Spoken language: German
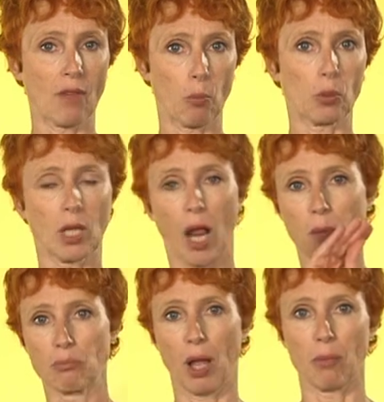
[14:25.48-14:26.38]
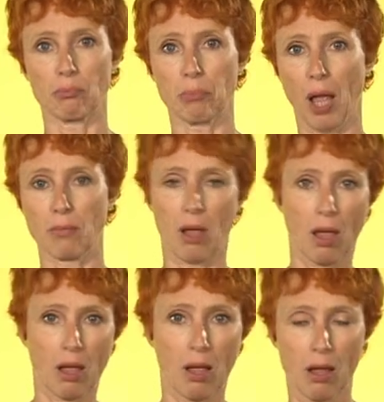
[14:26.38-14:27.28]
nutzen, aber eben damit
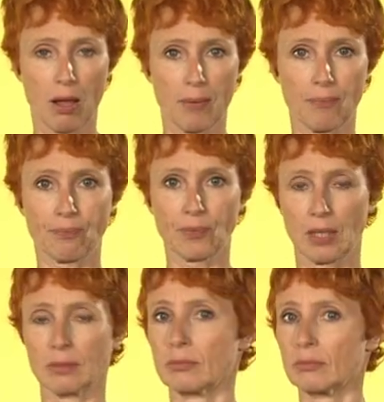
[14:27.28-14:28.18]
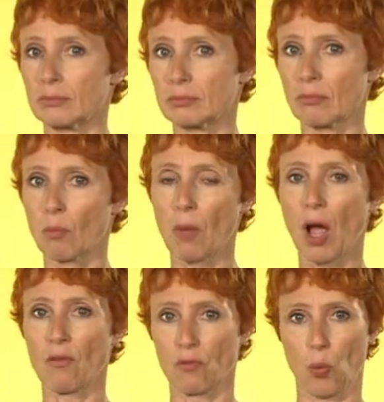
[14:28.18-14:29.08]
auch unseren
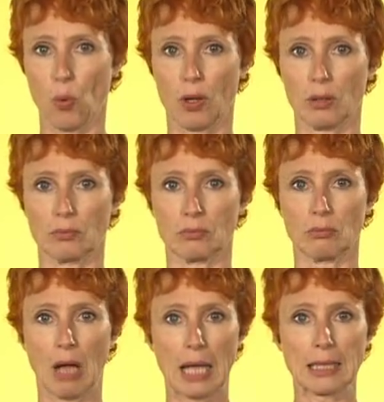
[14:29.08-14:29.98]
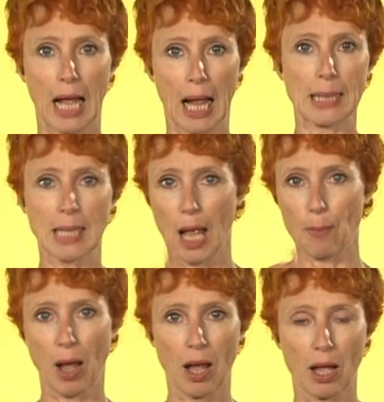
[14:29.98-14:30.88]
Teilnehmenden, unseren Schülerinnen und
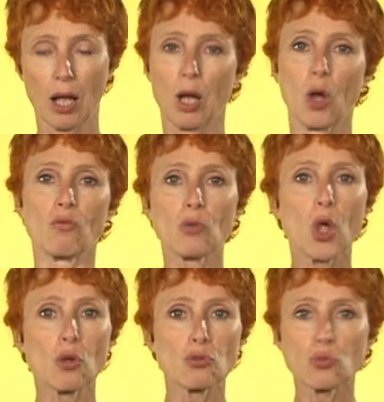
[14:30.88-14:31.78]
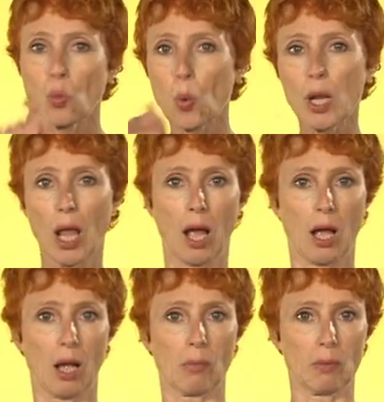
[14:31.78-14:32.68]
Schülern, Teil, ähm,
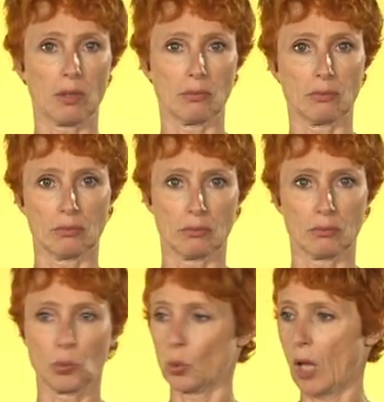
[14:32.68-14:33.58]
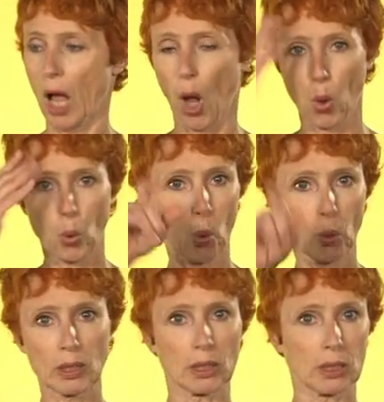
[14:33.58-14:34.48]
Kundinnen und Kunden nicht
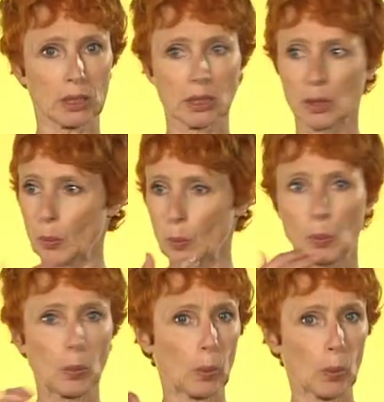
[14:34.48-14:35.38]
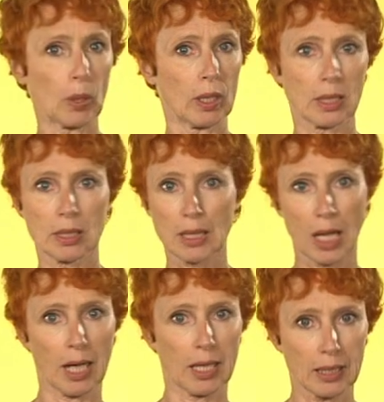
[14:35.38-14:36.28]
nahebringen, dann ähm,
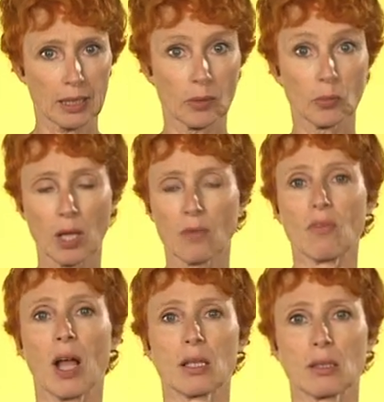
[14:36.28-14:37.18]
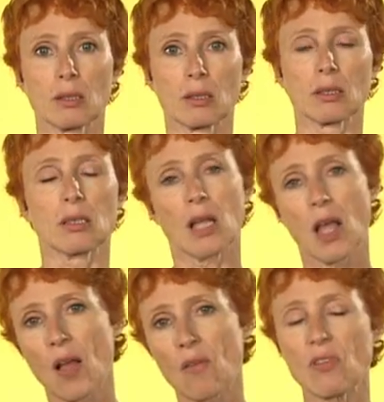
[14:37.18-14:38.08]
sind wir ein Teil
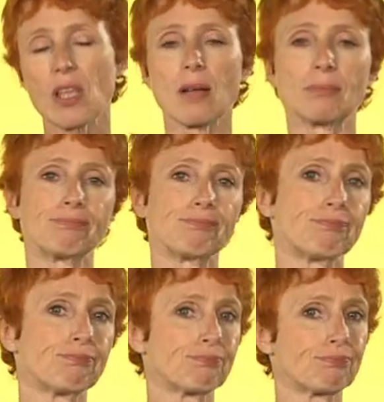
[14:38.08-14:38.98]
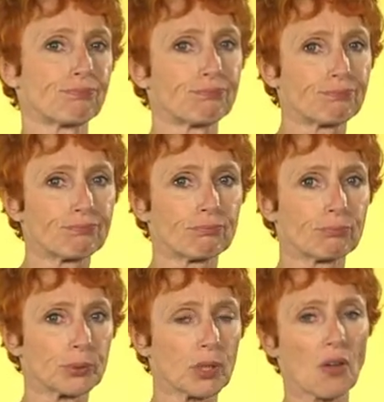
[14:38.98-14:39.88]
von denen, die
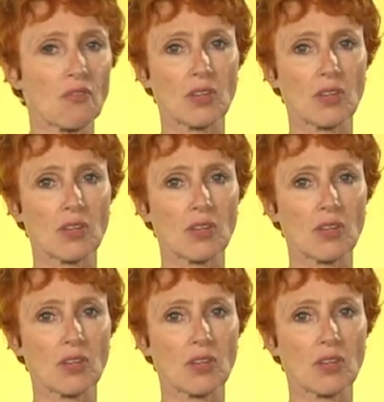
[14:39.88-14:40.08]
Teilhabe